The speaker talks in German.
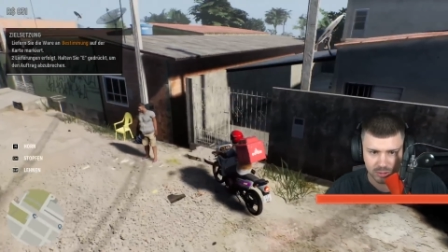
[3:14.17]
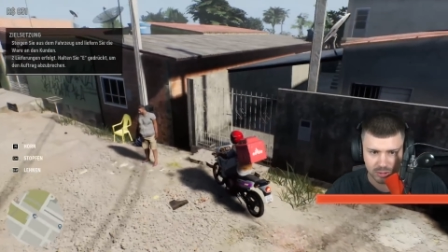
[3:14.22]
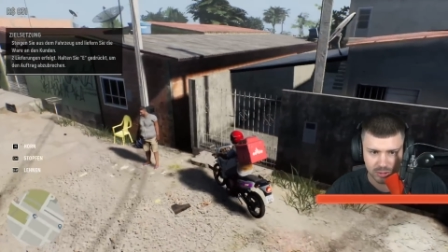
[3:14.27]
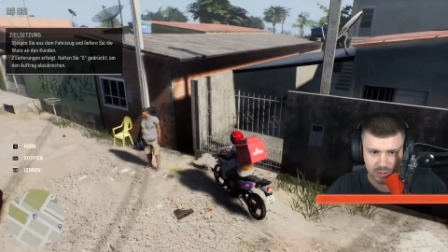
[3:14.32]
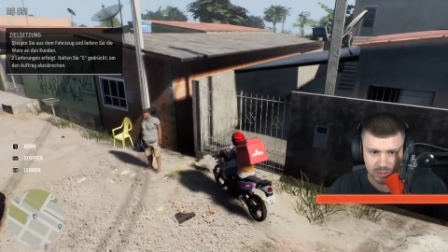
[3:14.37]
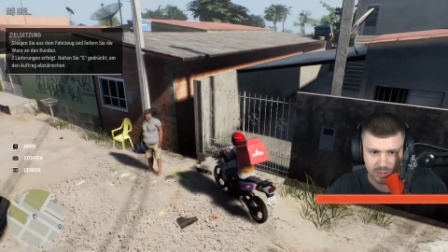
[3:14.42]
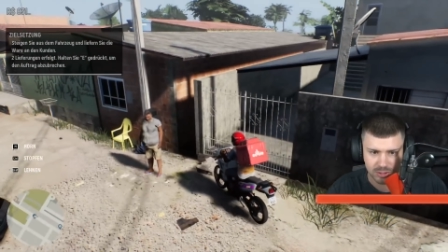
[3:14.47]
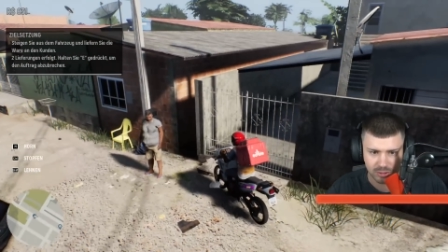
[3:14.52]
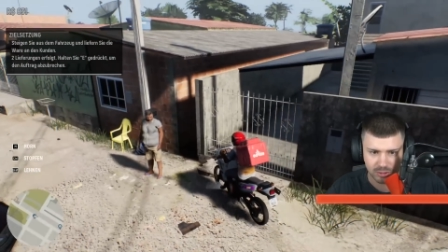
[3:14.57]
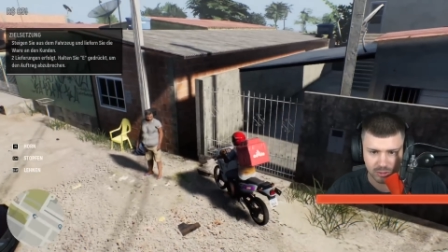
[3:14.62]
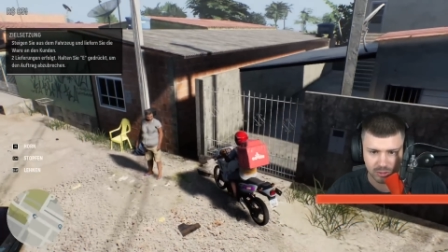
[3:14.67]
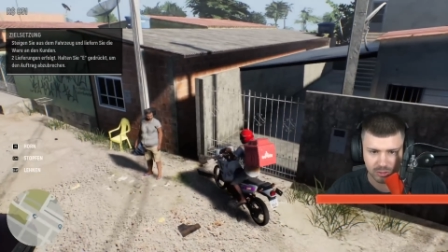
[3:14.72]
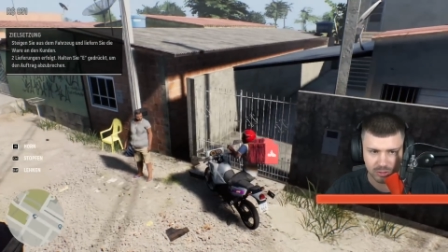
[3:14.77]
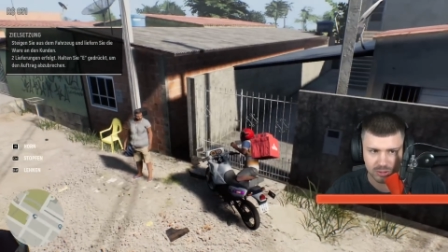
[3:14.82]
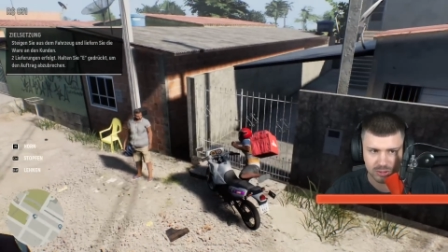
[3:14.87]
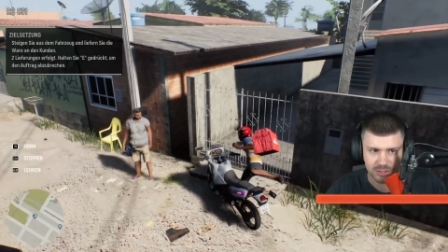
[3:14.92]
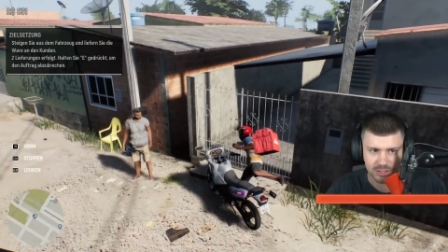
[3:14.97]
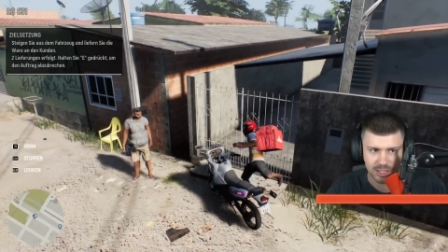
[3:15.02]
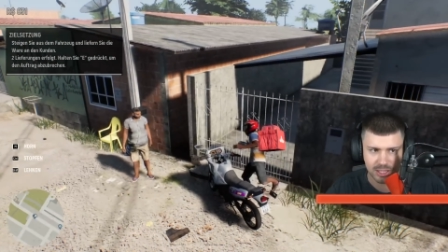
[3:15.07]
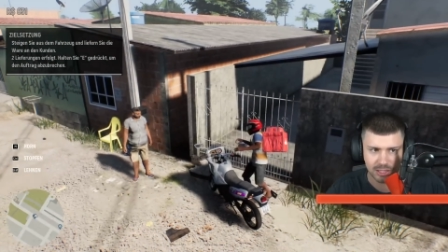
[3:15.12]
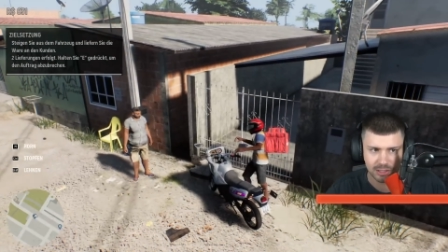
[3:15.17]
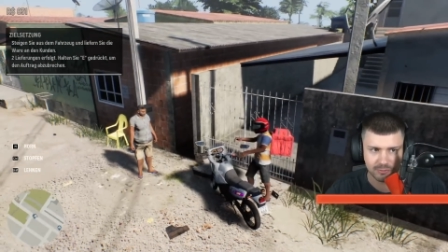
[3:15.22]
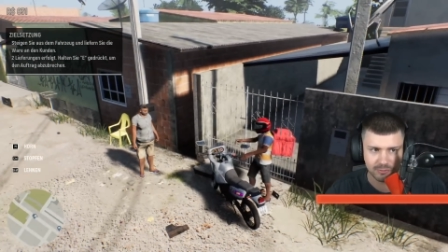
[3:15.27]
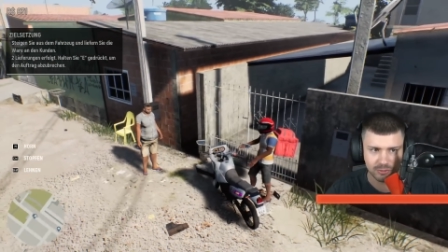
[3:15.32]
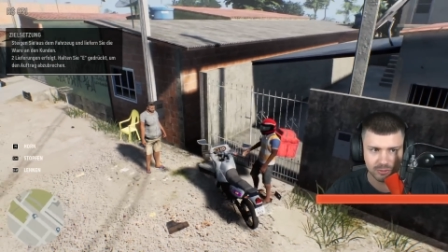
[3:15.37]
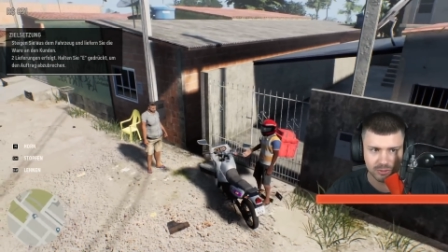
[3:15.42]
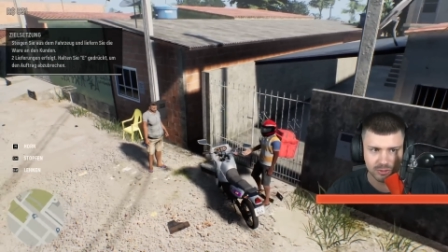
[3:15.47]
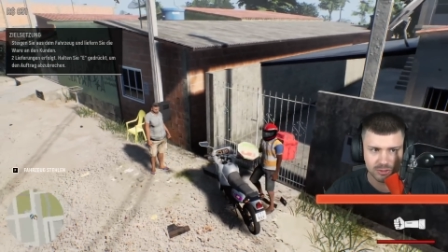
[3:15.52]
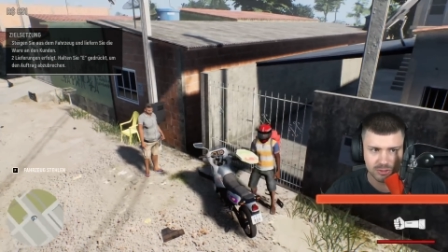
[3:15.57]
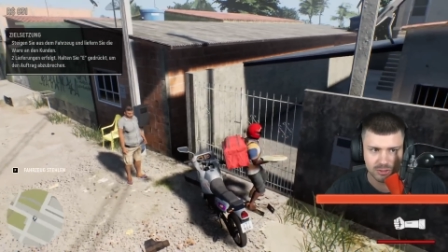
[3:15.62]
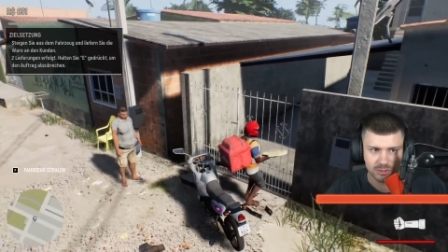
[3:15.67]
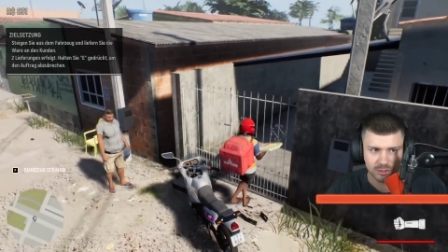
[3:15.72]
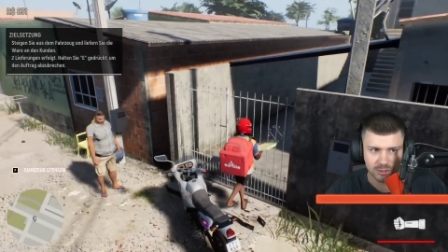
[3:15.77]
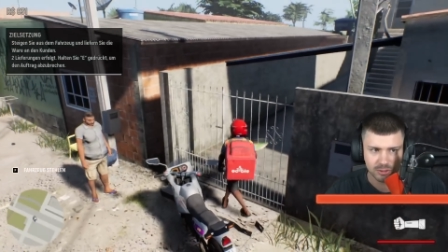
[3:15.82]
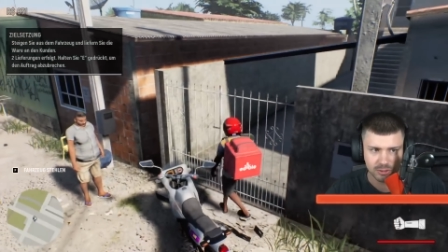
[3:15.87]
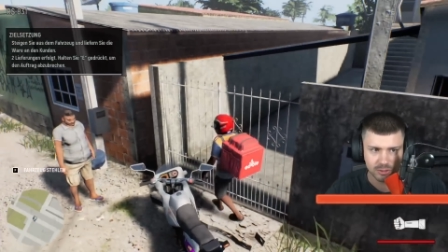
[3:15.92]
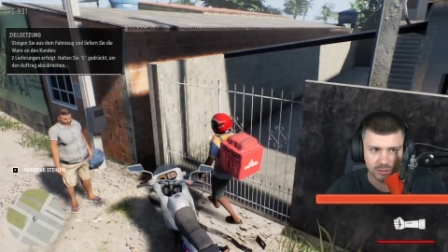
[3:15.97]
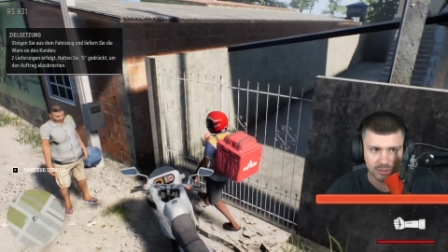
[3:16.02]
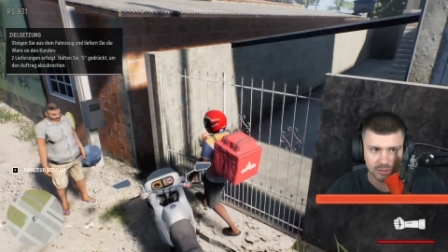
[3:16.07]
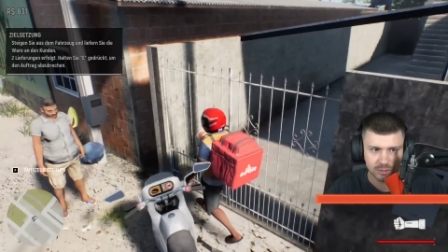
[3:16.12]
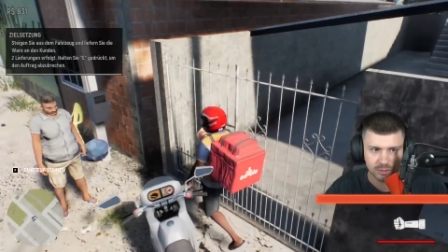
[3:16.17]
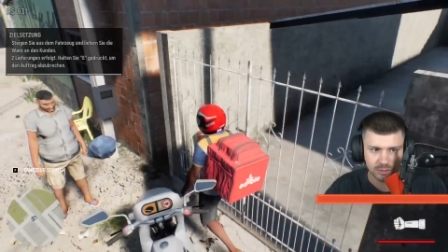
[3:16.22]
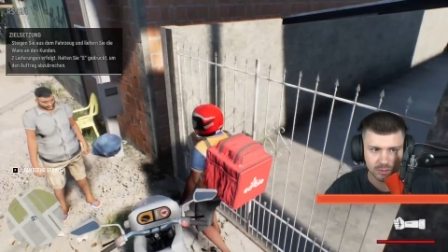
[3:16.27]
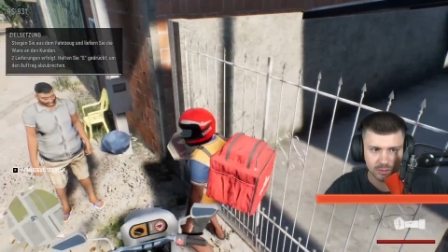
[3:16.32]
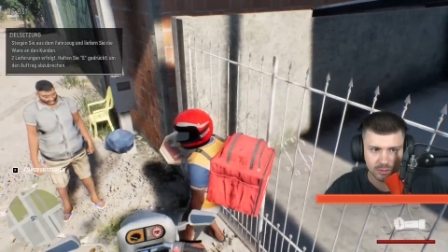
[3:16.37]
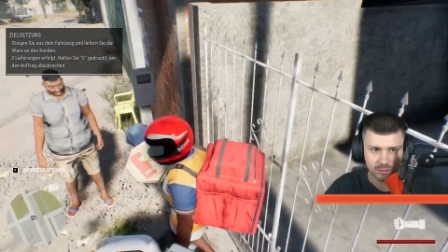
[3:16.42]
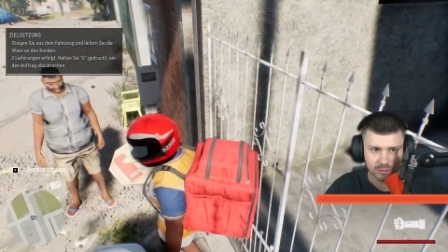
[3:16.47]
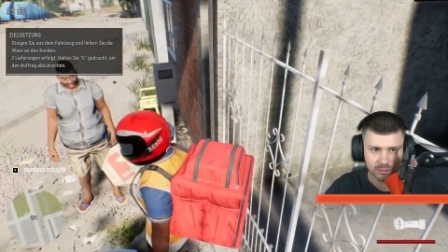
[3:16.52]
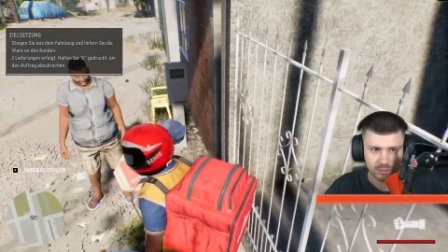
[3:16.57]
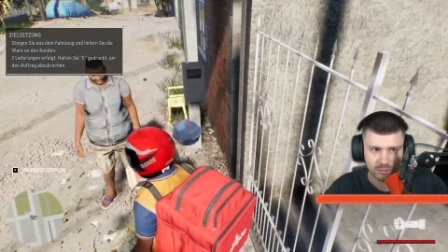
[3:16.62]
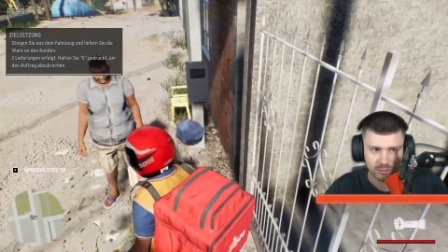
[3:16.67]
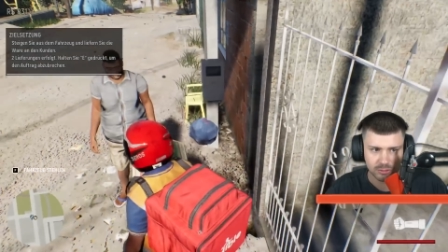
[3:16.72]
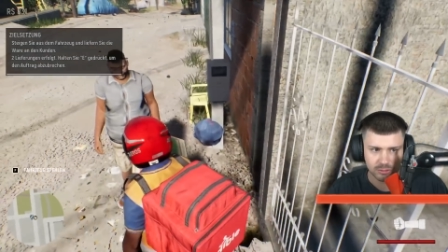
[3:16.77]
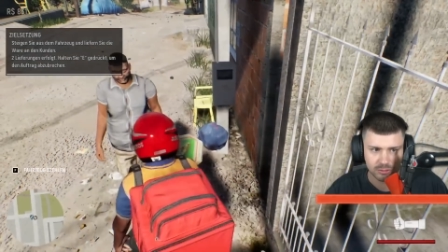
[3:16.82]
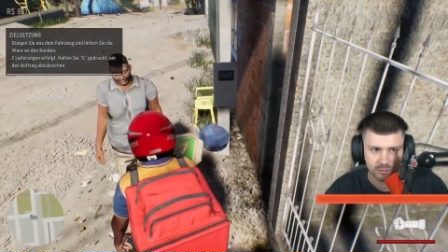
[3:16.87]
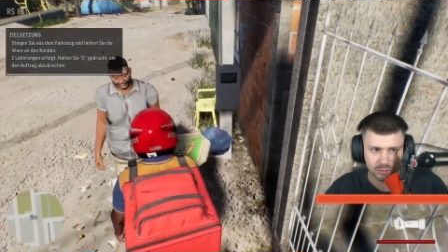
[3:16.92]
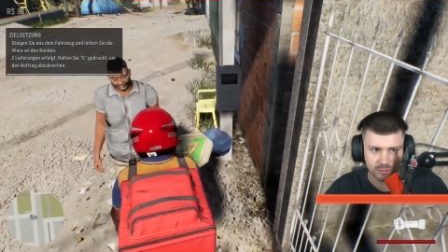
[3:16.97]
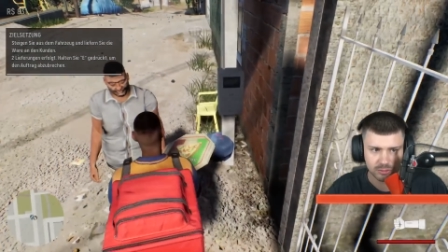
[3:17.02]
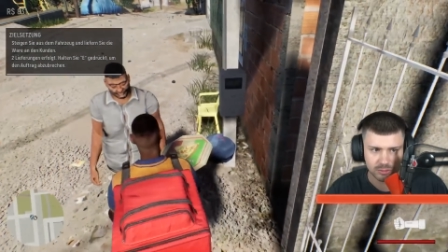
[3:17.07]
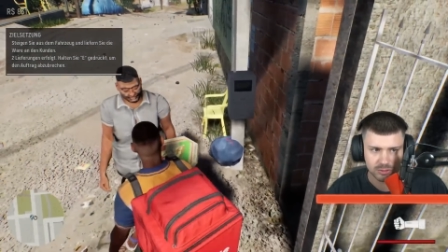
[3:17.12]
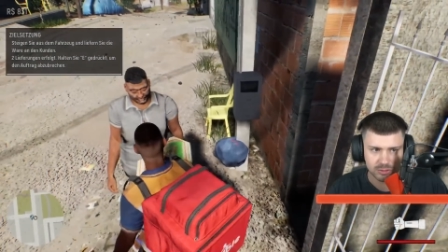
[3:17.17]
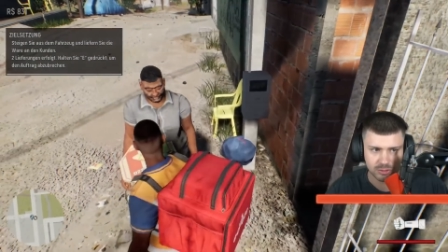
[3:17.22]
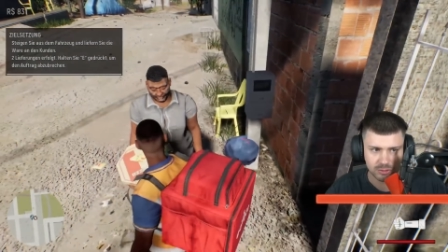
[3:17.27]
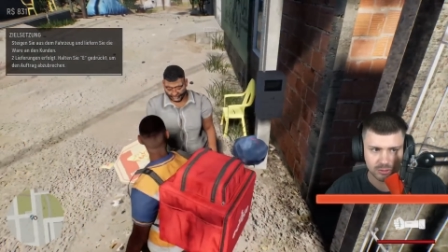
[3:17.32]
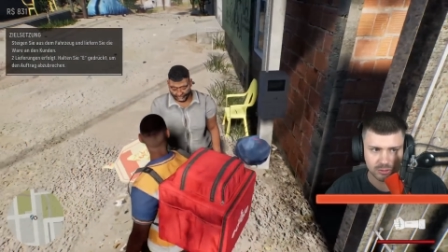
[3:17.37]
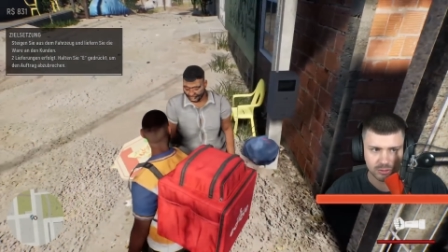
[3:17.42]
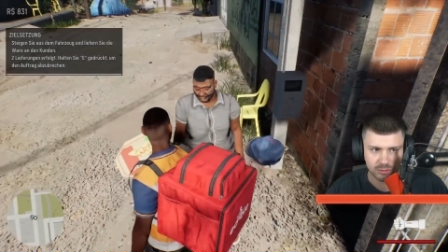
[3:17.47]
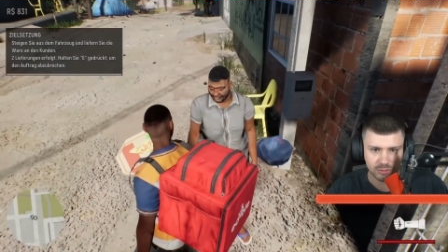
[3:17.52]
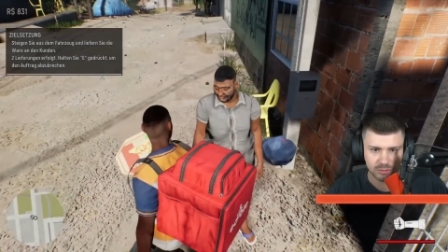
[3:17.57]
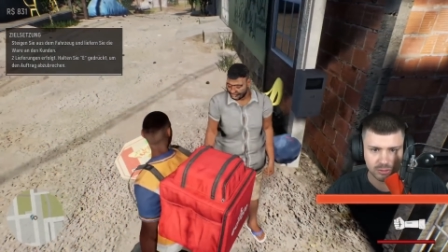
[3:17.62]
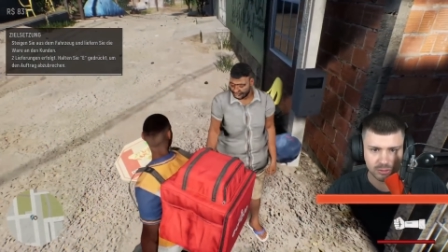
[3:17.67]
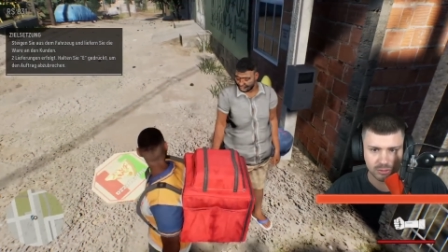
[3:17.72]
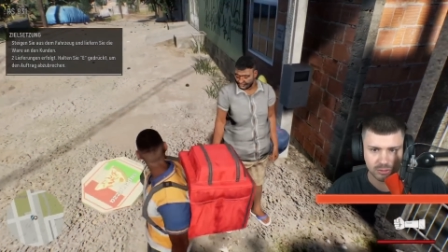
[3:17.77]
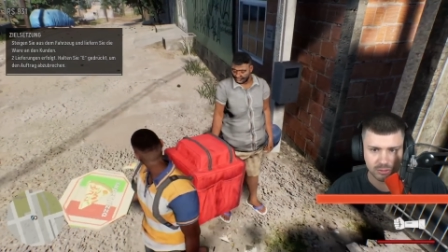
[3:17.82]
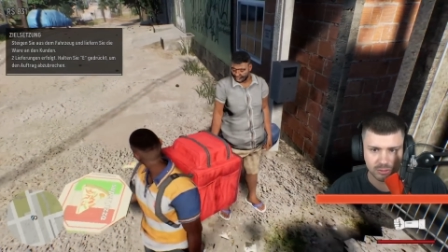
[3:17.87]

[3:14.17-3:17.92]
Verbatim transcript: So, servus. Taschen, na wie So.